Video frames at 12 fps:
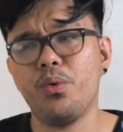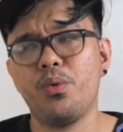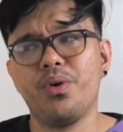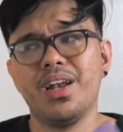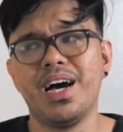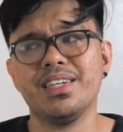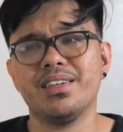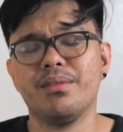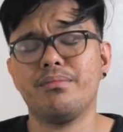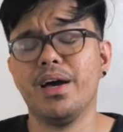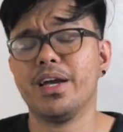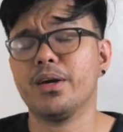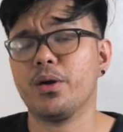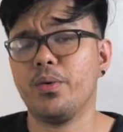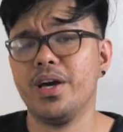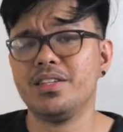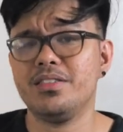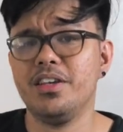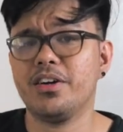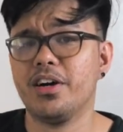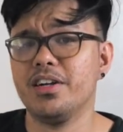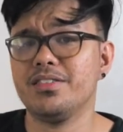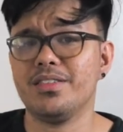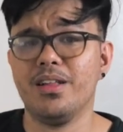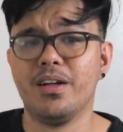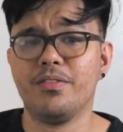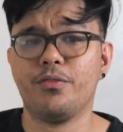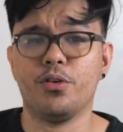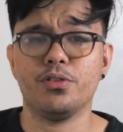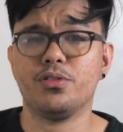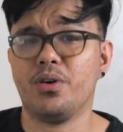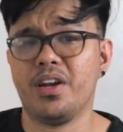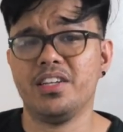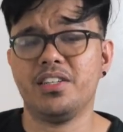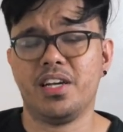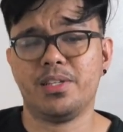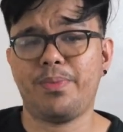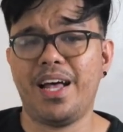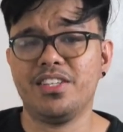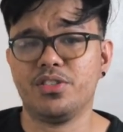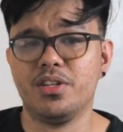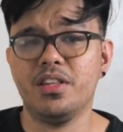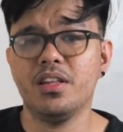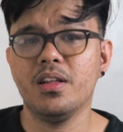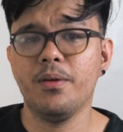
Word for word: wala siyang micro SD card slot for storage expansion.